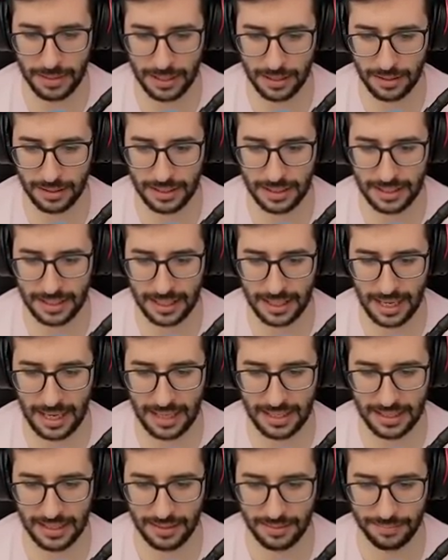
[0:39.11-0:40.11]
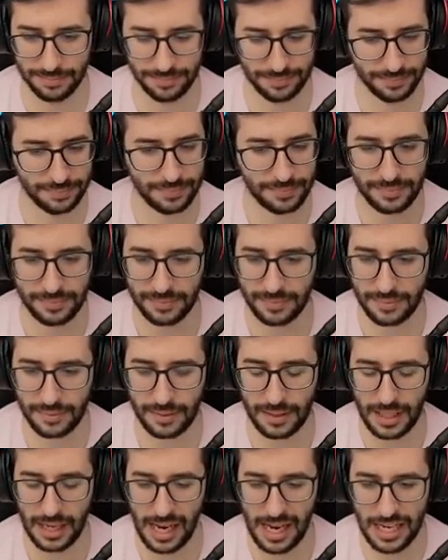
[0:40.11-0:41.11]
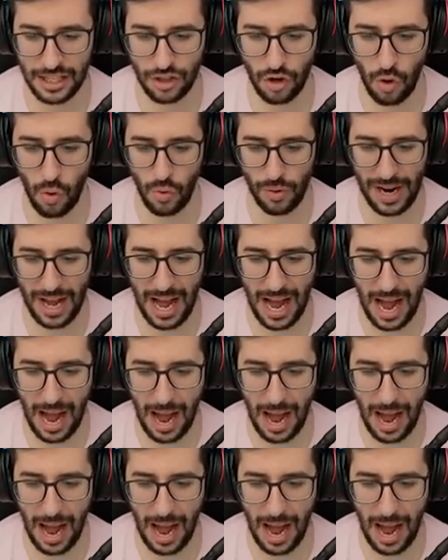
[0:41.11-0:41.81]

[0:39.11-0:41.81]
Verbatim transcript: chicos y chicas, es una